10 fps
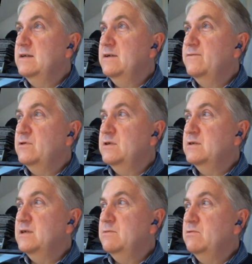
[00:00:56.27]
davon,
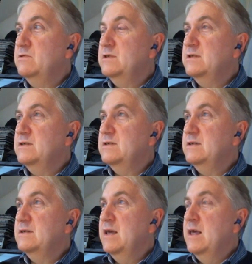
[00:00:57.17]
deshalb lohnt sich das
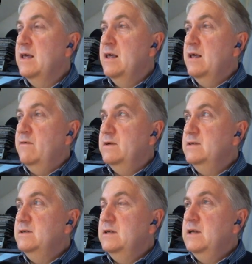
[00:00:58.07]
nicht. Was
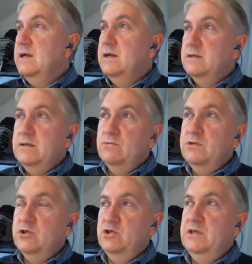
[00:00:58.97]
sind denn der, die
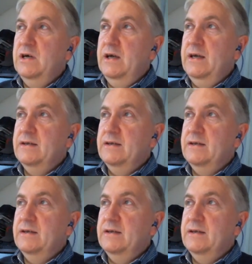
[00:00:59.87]
Unterschiede eigentlich?